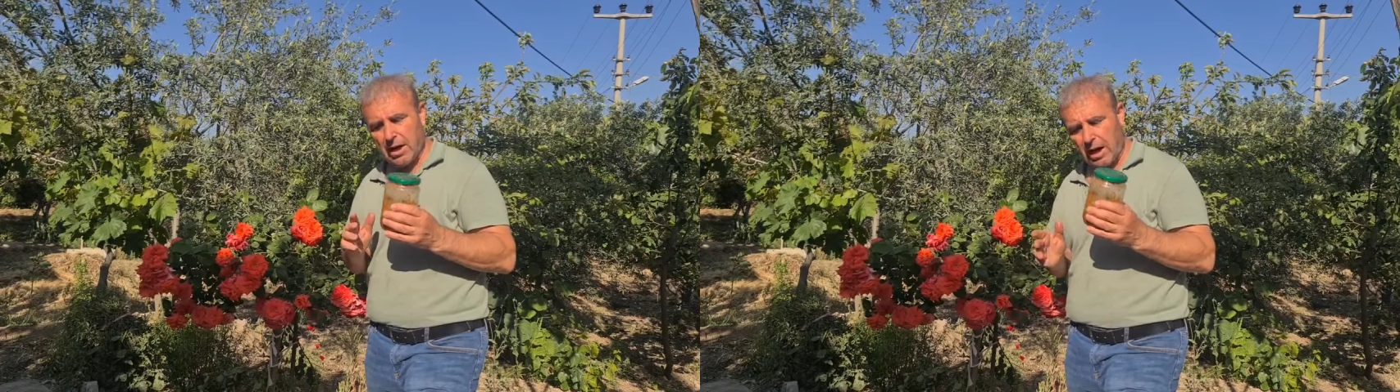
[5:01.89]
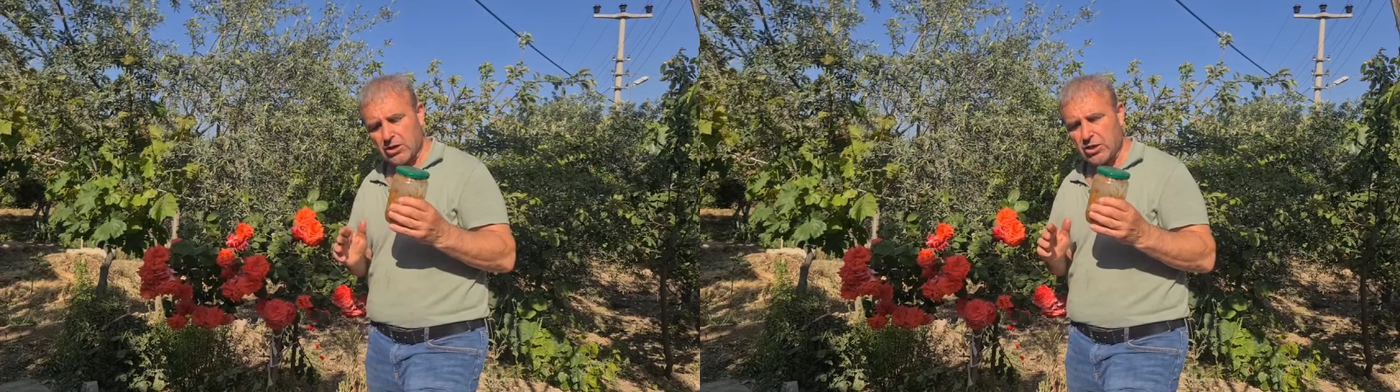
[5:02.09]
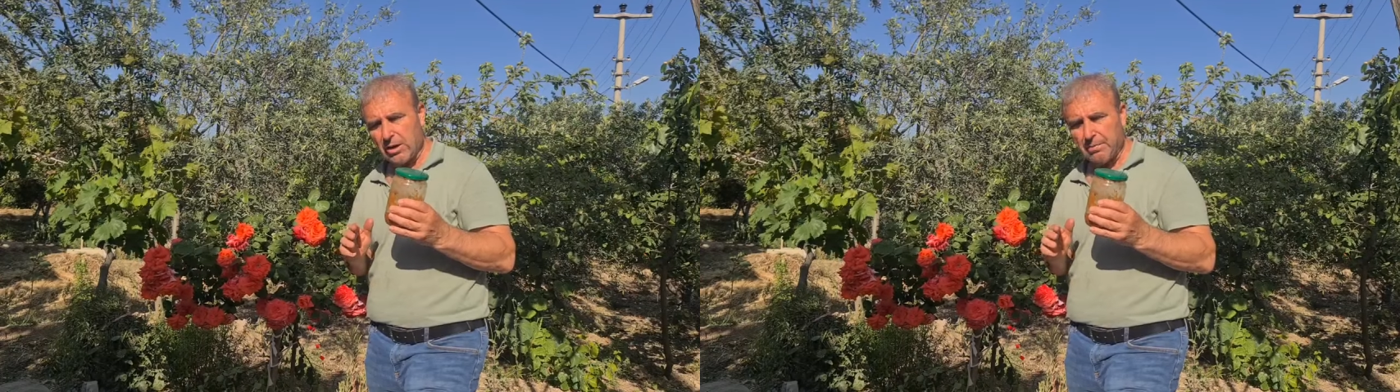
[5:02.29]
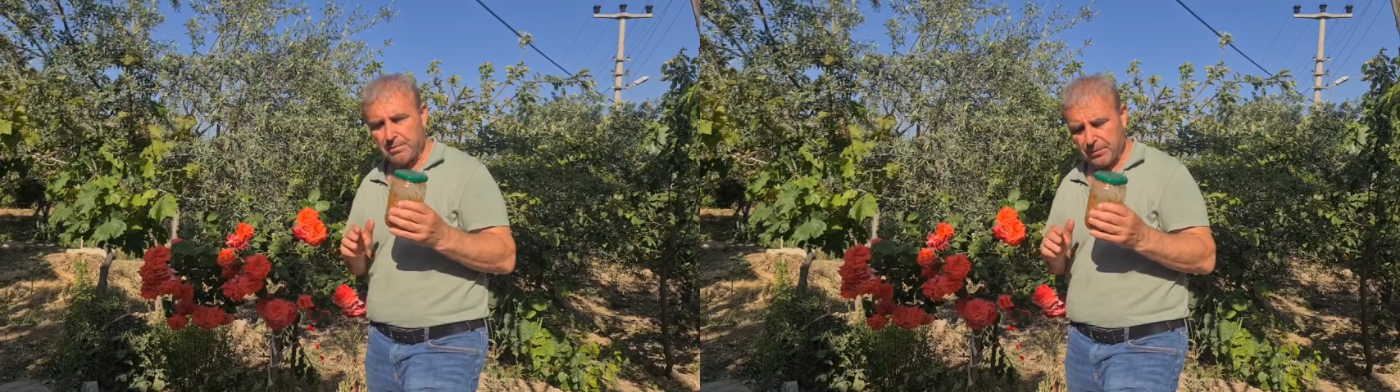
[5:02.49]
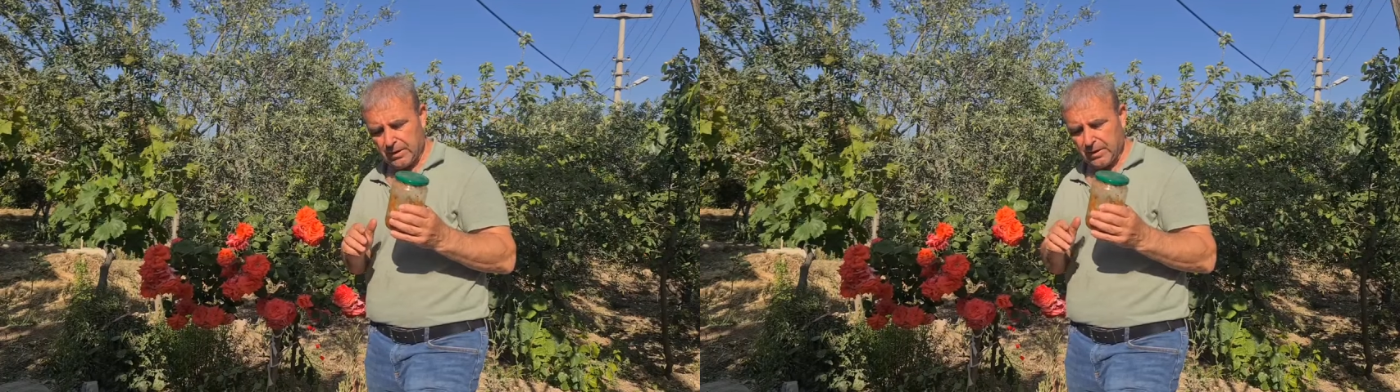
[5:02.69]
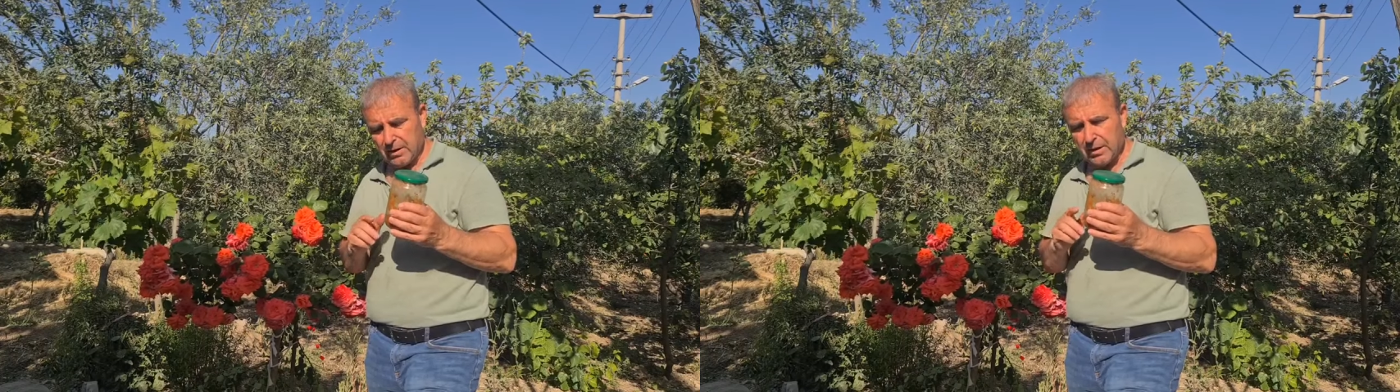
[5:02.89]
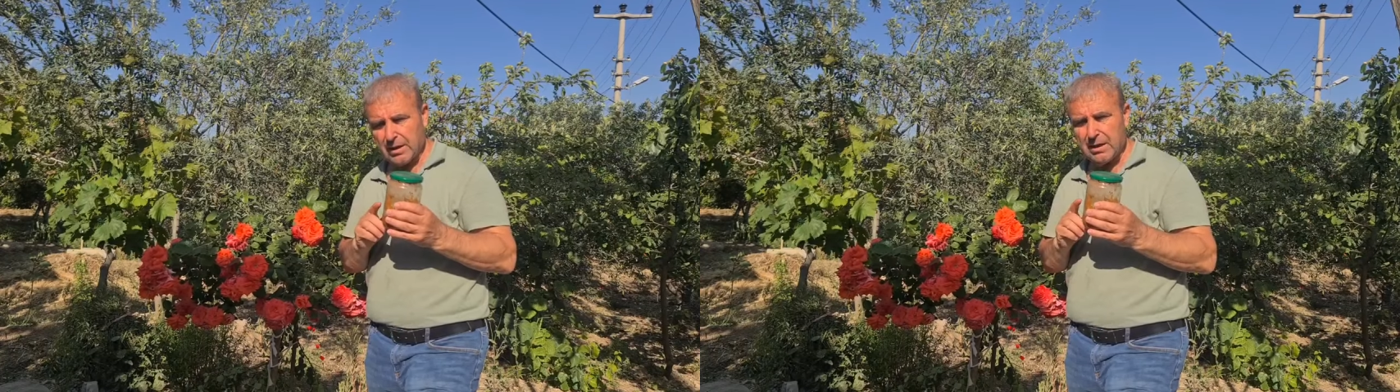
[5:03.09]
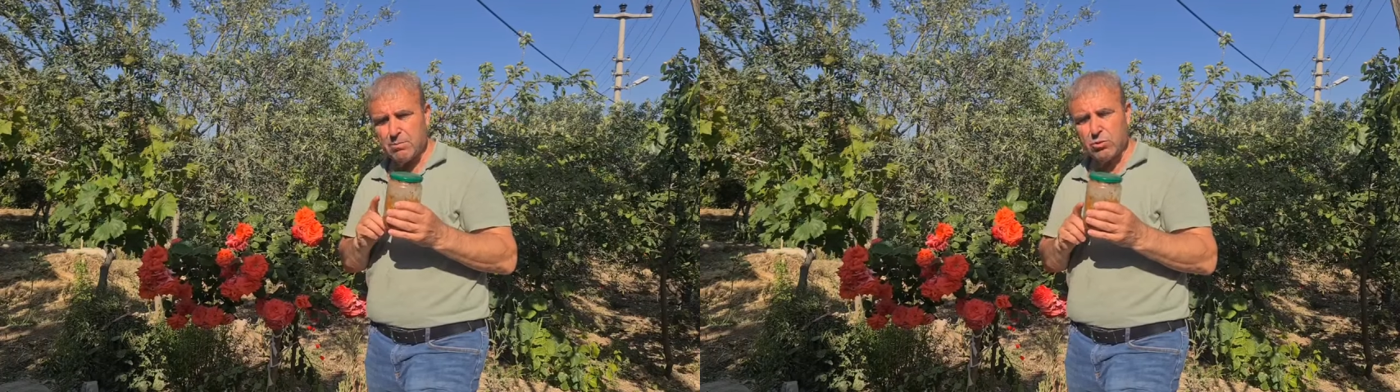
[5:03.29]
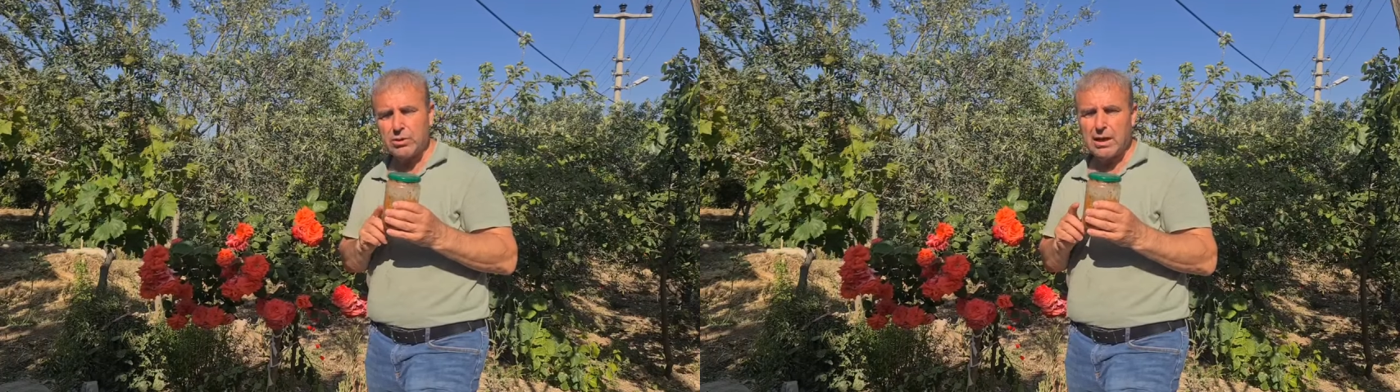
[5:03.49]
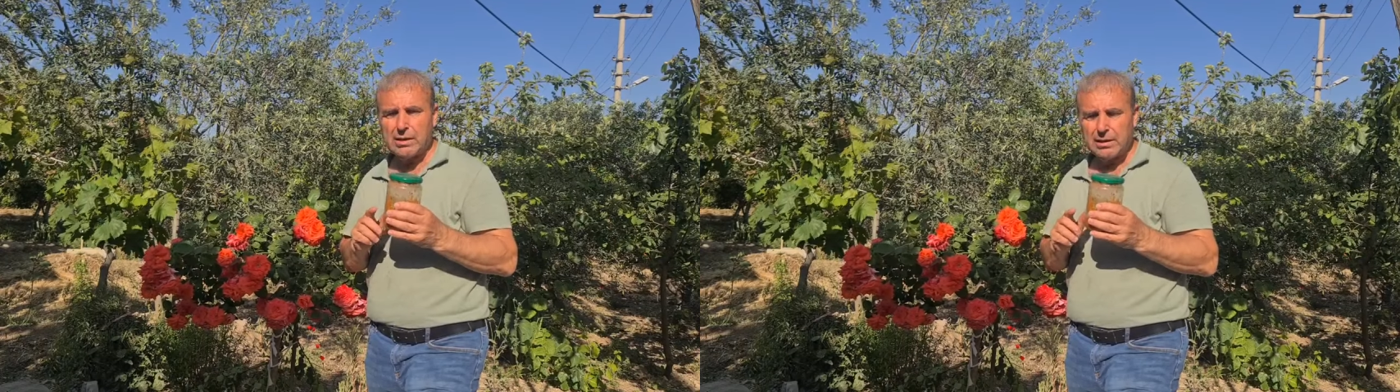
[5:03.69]
akşam e,
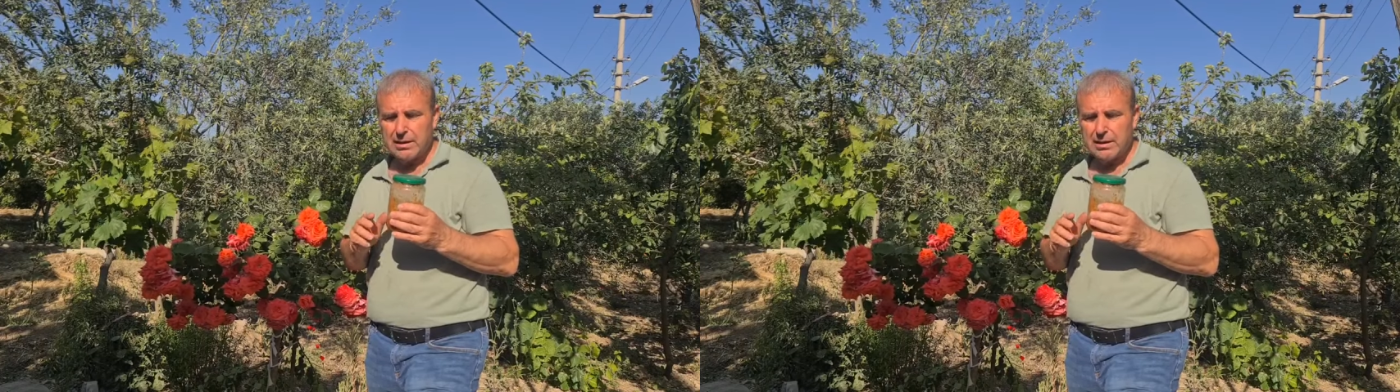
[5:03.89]
bundan